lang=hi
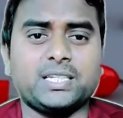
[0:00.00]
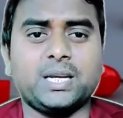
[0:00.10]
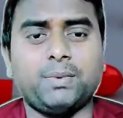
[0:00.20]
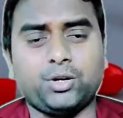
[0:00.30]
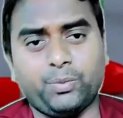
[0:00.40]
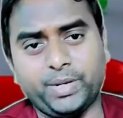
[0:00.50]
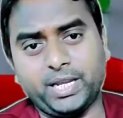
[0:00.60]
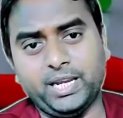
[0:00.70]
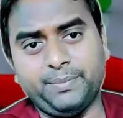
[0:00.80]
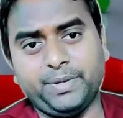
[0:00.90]
आज का हमारा
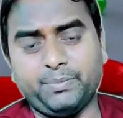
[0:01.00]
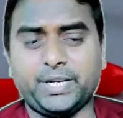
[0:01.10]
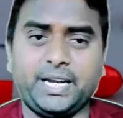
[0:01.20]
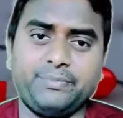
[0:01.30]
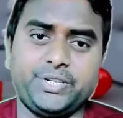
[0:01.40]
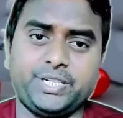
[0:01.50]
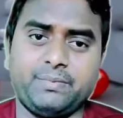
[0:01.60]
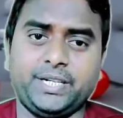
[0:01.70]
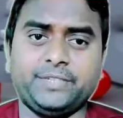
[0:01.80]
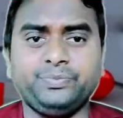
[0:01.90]
टॉपिक है लिब्रियम टेन एम
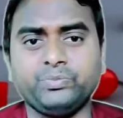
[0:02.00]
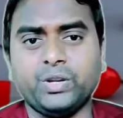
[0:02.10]
टैबलेट